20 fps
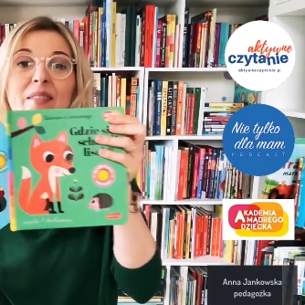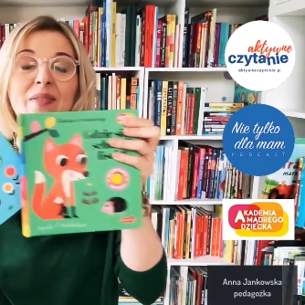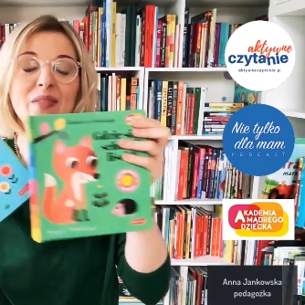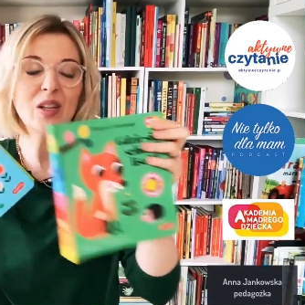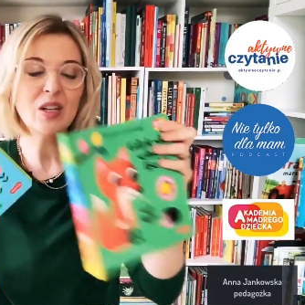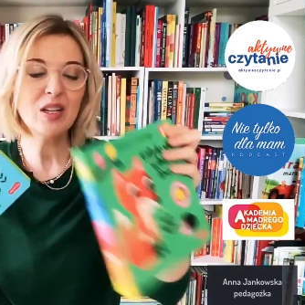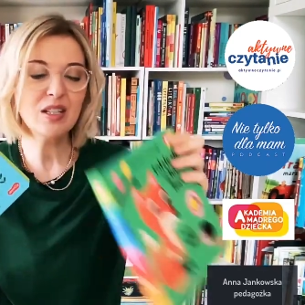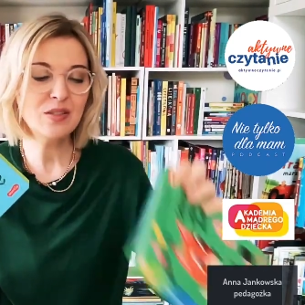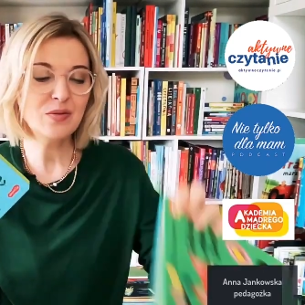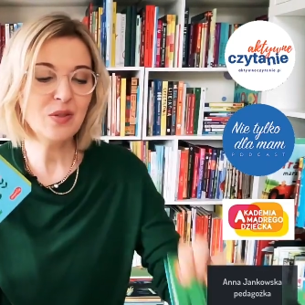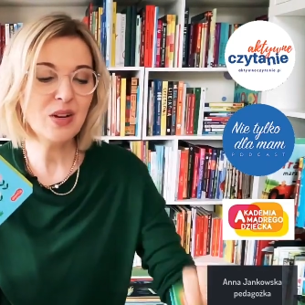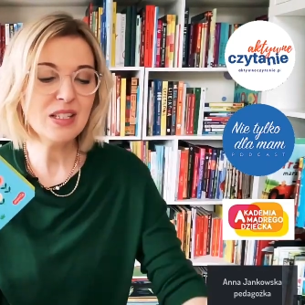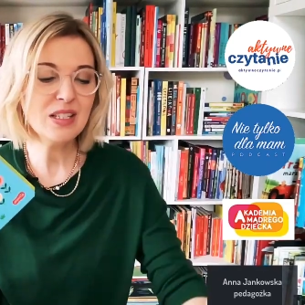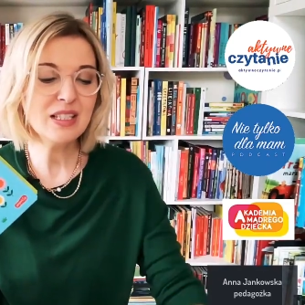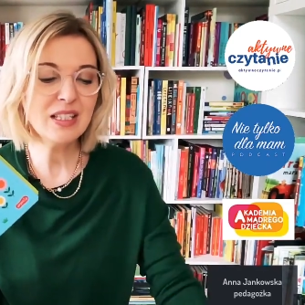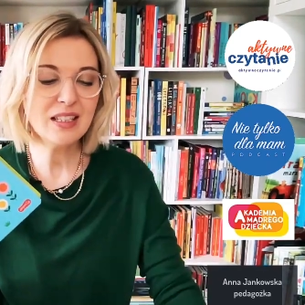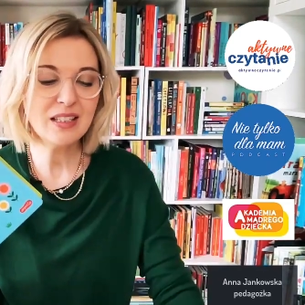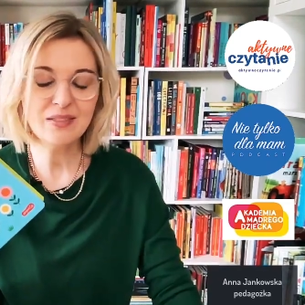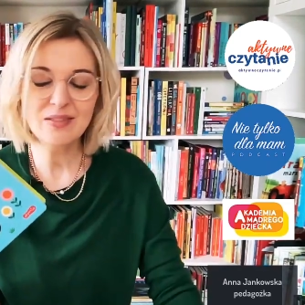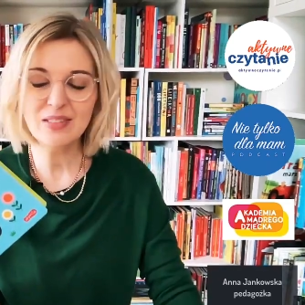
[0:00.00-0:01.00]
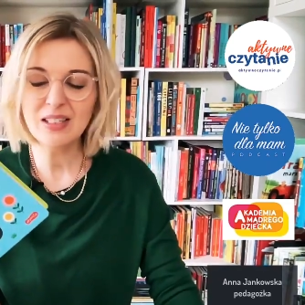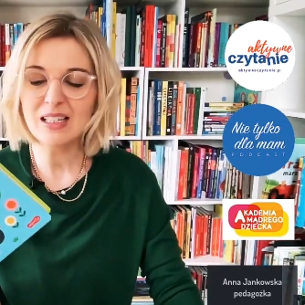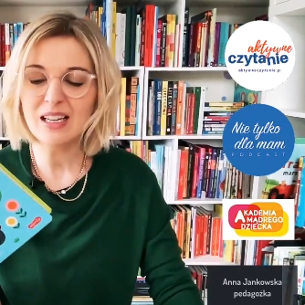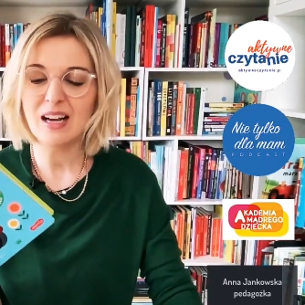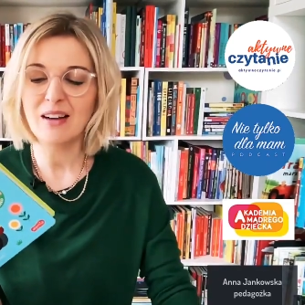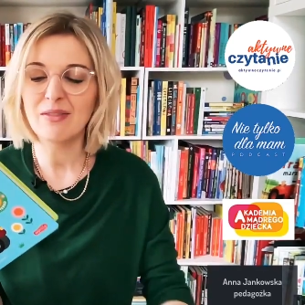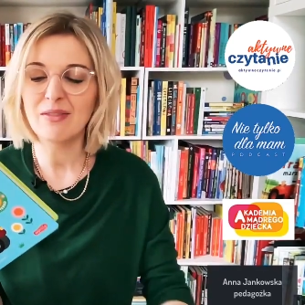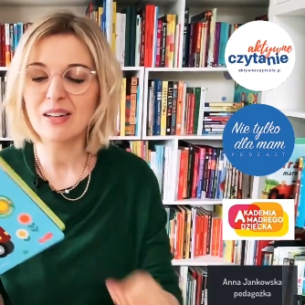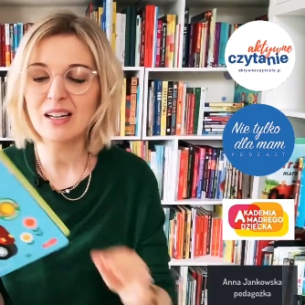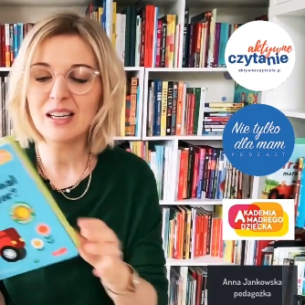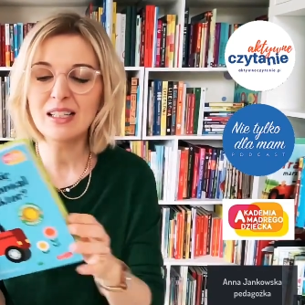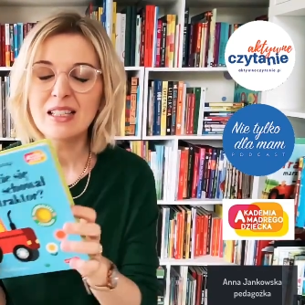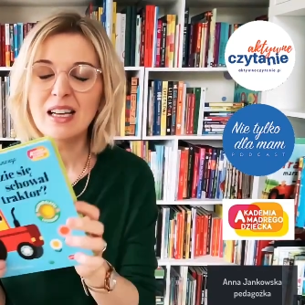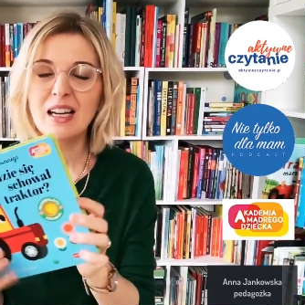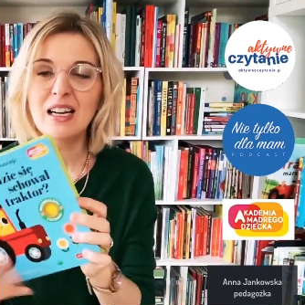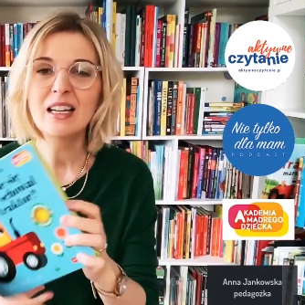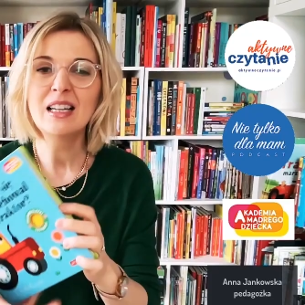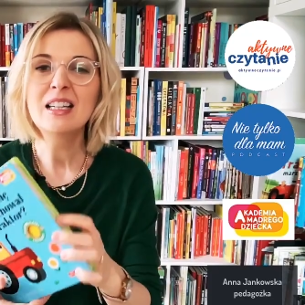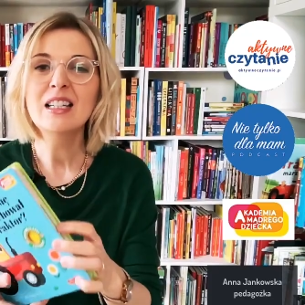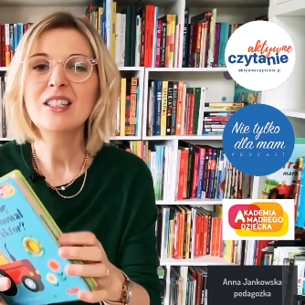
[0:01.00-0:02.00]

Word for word: no jest właśnie ta wielka frajda,